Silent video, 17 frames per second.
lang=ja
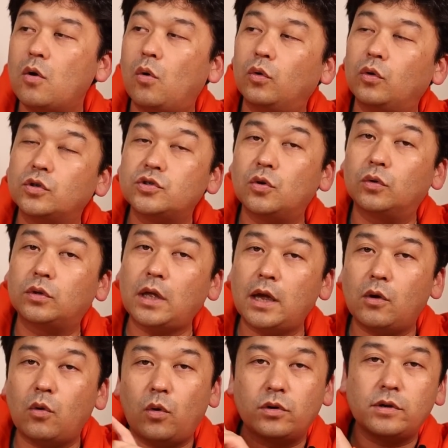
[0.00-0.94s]
この状
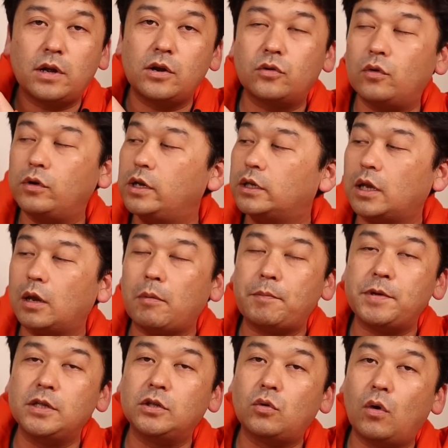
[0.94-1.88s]
態これぐらいの距離で例え
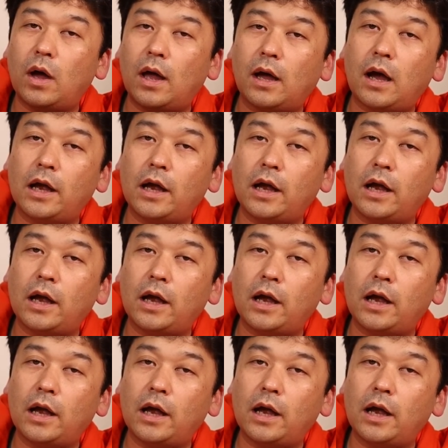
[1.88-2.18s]
ばピントが